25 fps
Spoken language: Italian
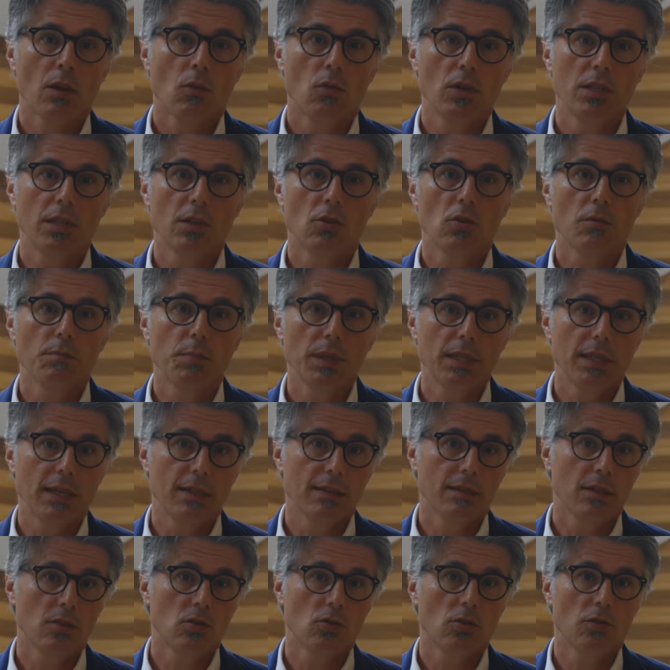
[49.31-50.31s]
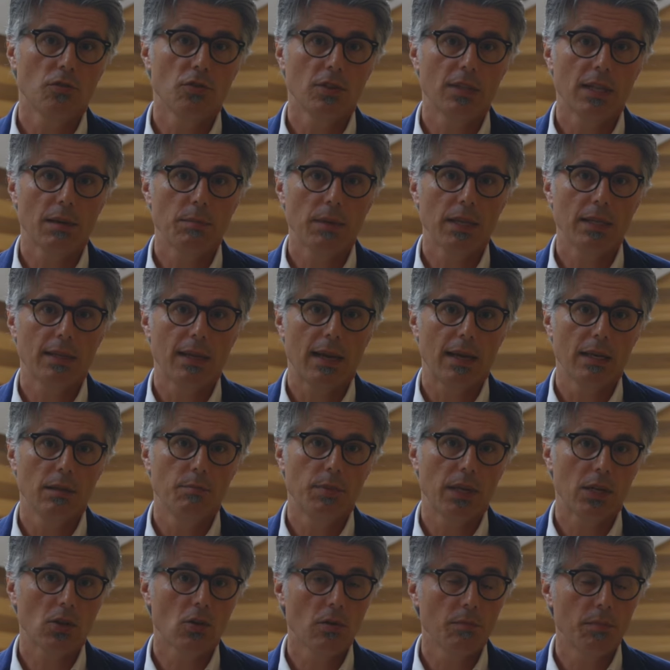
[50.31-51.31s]
Queste competenze sono fondamentali
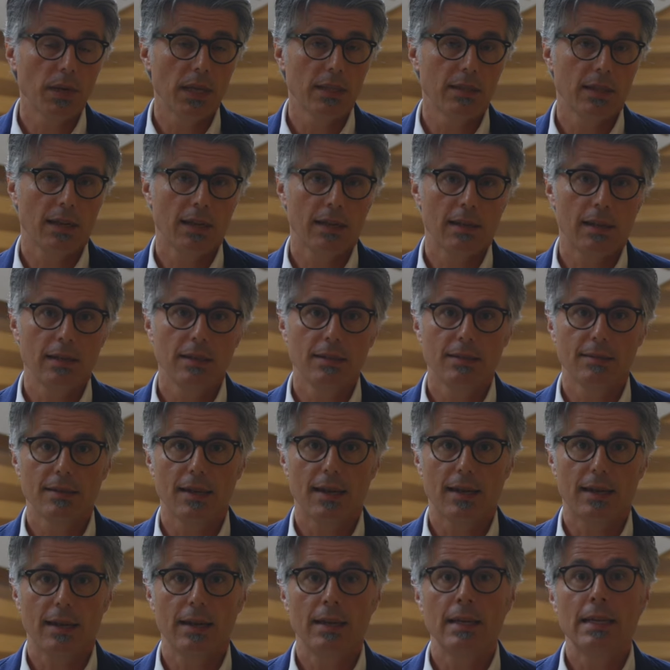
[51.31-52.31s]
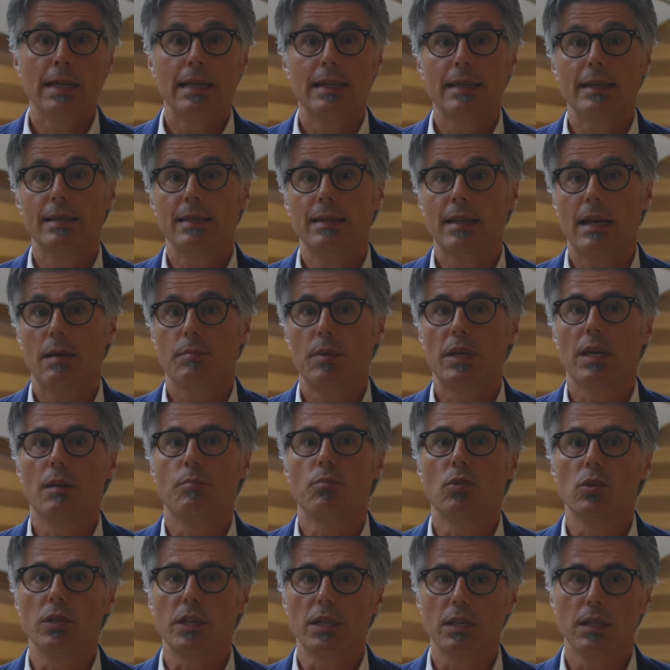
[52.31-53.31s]
per comprendere e analizzare le dinamiche
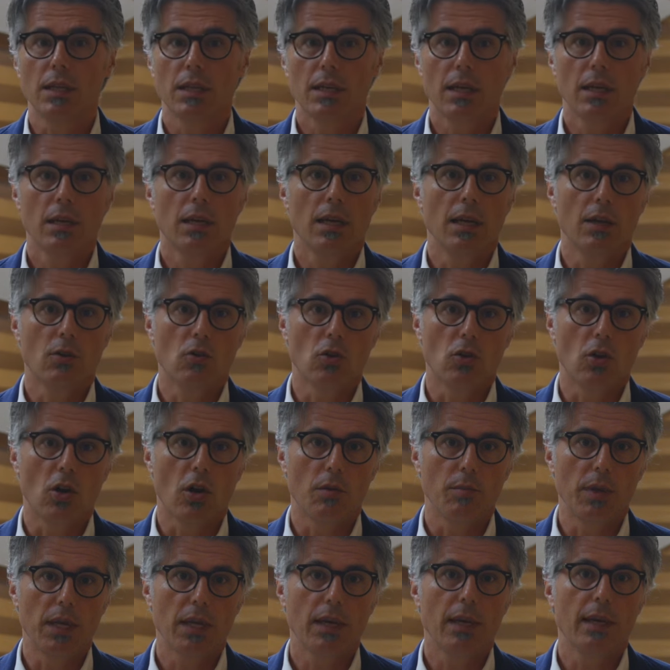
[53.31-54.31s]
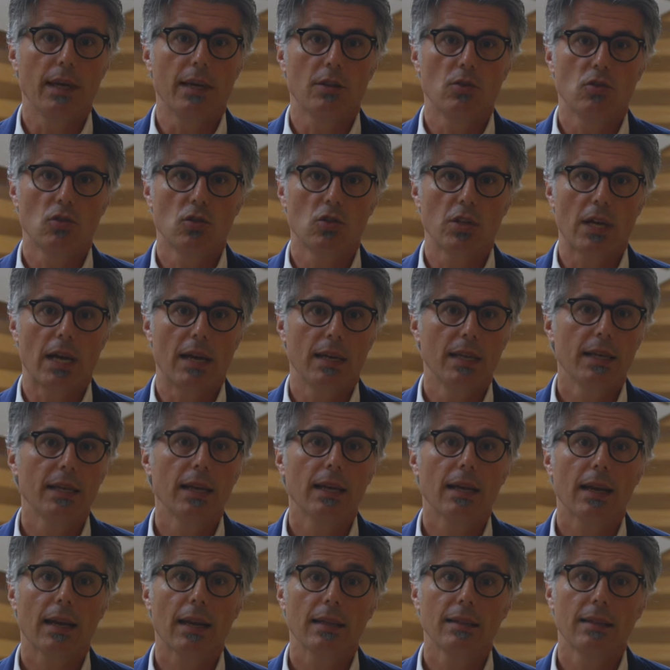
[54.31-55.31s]
politiche, economiche e sociali
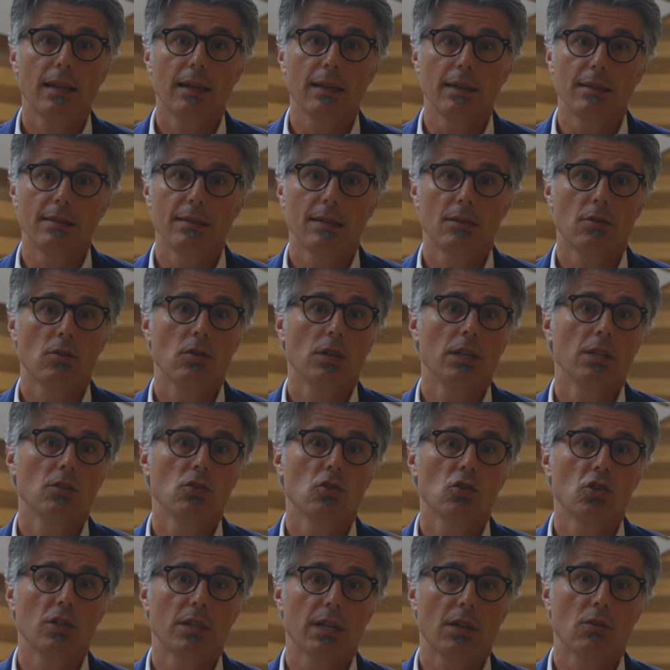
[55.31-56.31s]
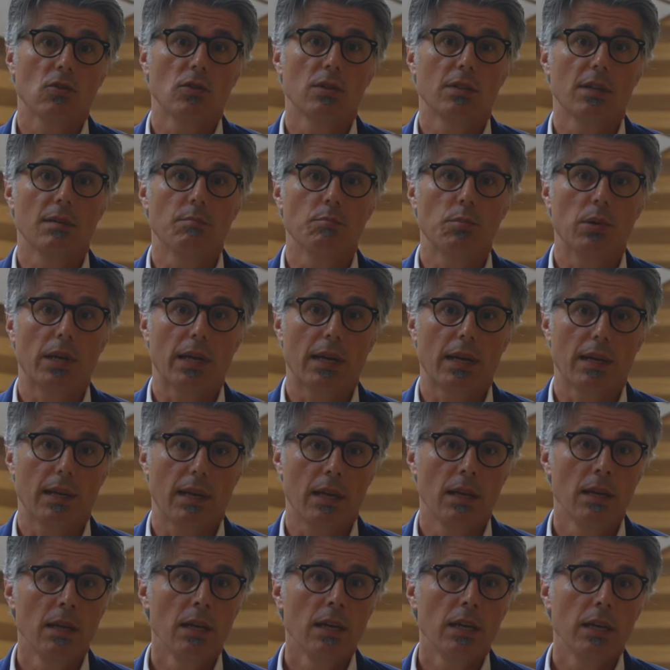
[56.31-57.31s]
che caratterizzano le società
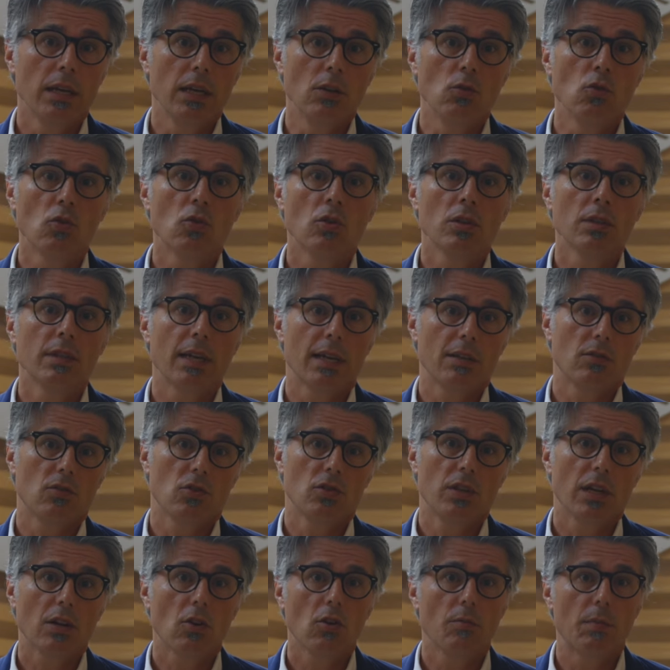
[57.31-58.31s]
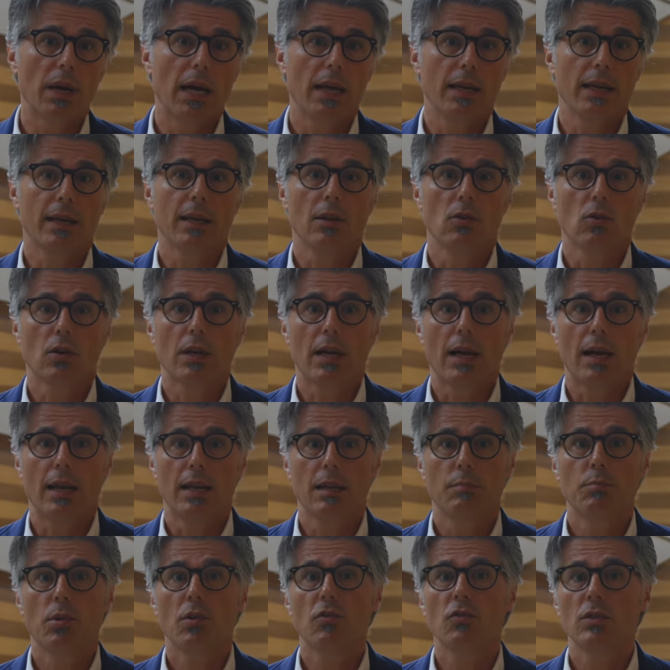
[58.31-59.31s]
contemporanee, in un contesto sia globale che
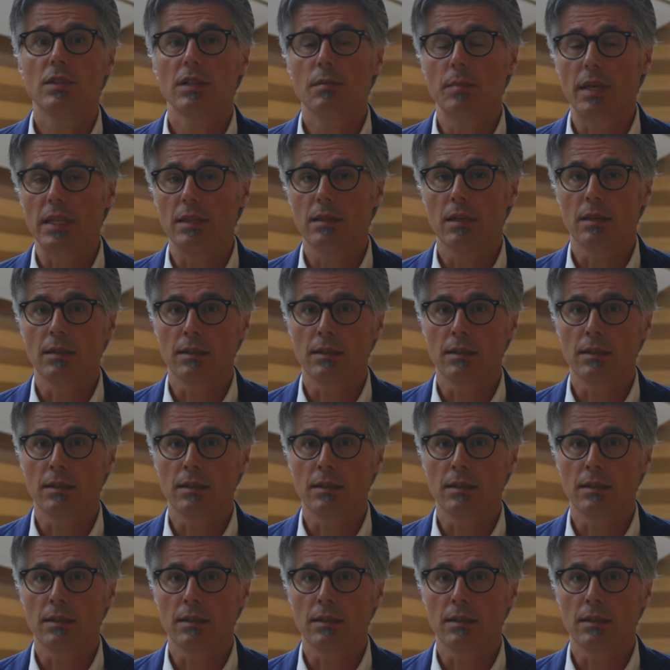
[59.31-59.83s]
locale, profondamente